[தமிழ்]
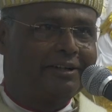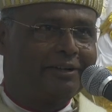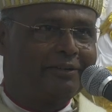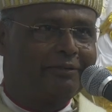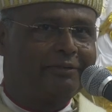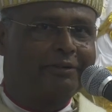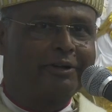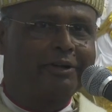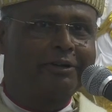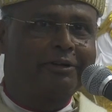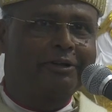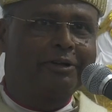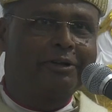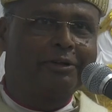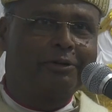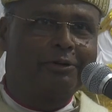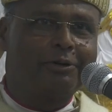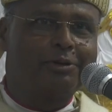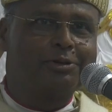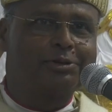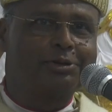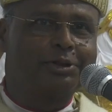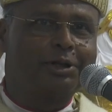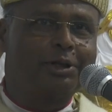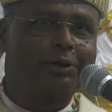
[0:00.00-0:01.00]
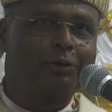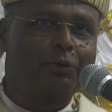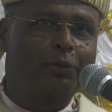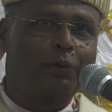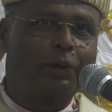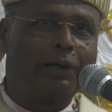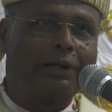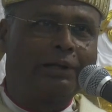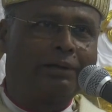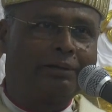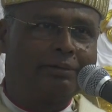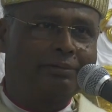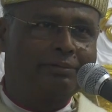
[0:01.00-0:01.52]
எவ்ரி திங் கோஸ் ஆன்
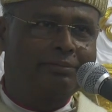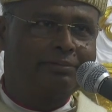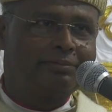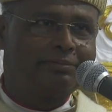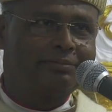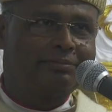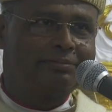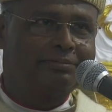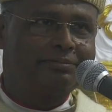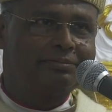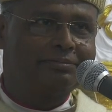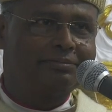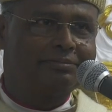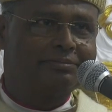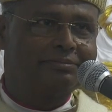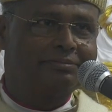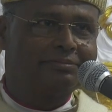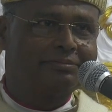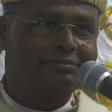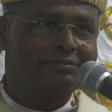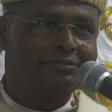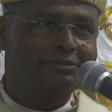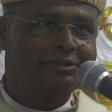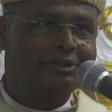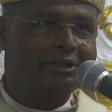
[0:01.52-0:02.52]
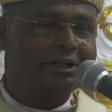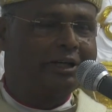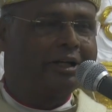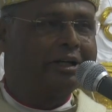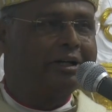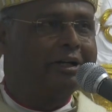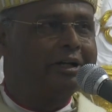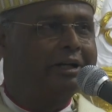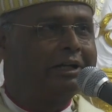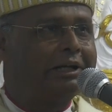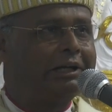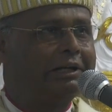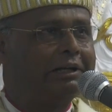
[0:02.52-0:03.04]
வெல்
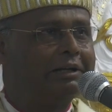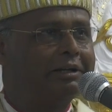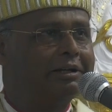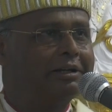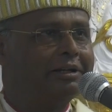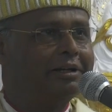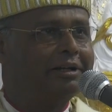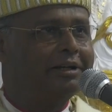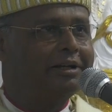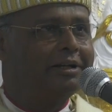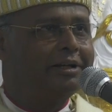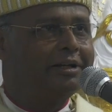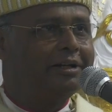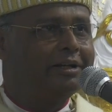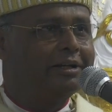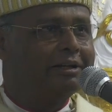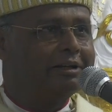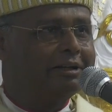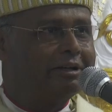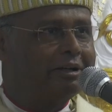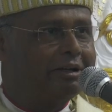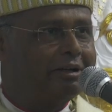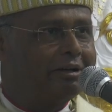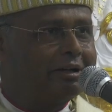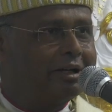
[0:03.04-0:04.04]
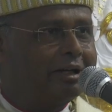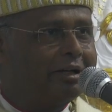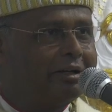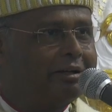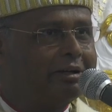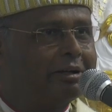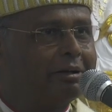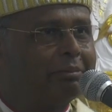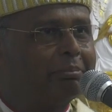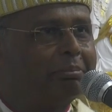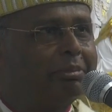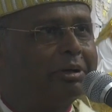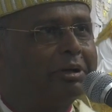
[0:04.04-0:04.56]
ஏனெனில் இறை
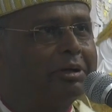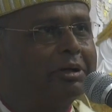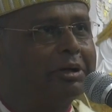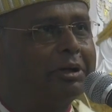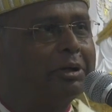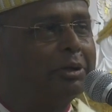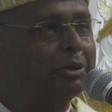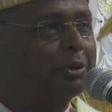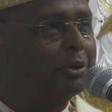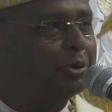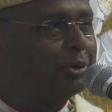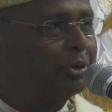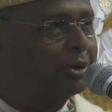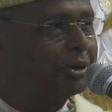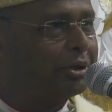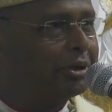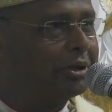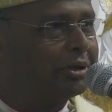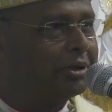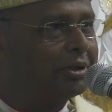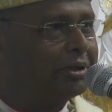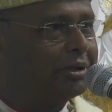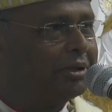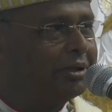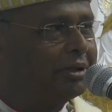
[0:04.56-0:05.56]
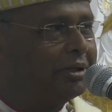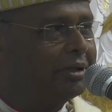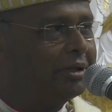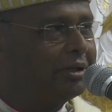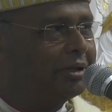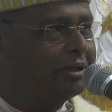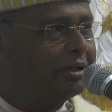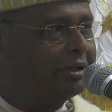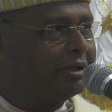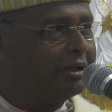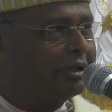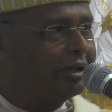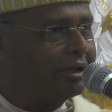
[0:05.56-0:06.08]
நம்பிக்கையோடு
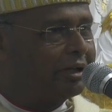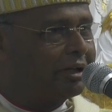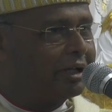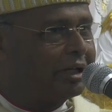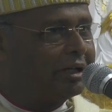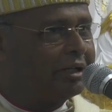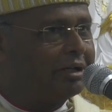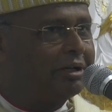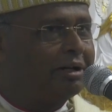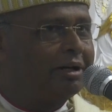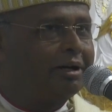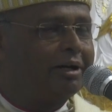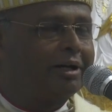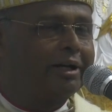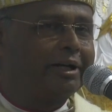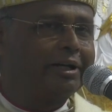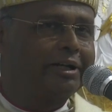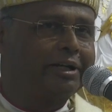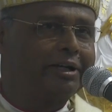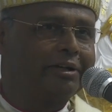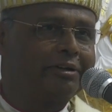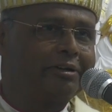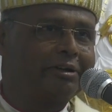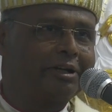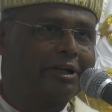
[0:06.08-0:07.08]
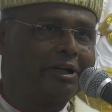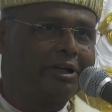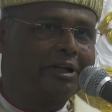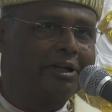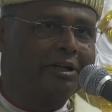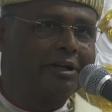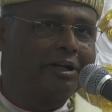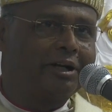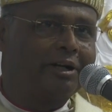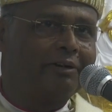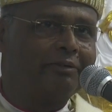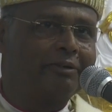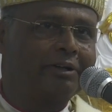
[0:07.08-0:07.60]
இறை ஆலயத்தை
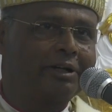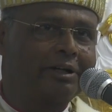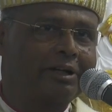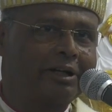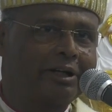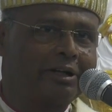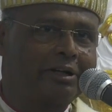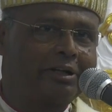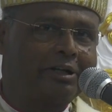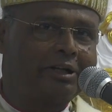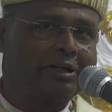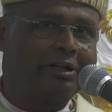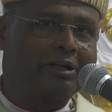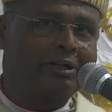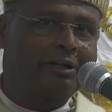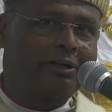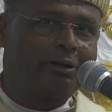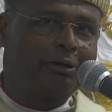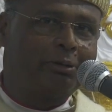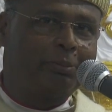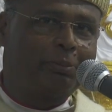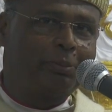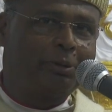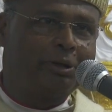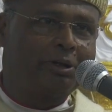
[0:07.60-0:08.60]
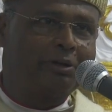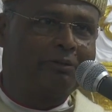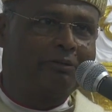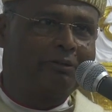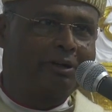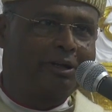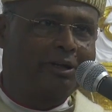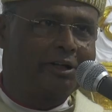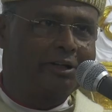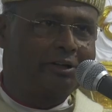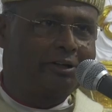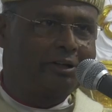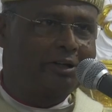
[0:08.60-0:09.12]
அவர் கட்டி எழுப்பிய
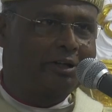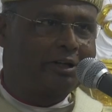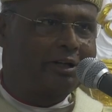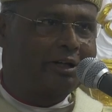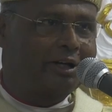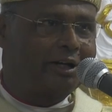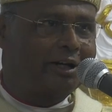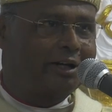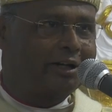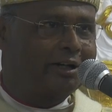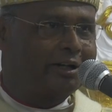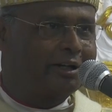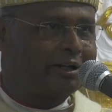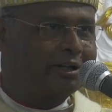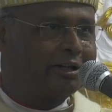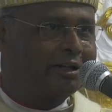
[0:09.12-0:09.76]
வண்ணத்திற்காக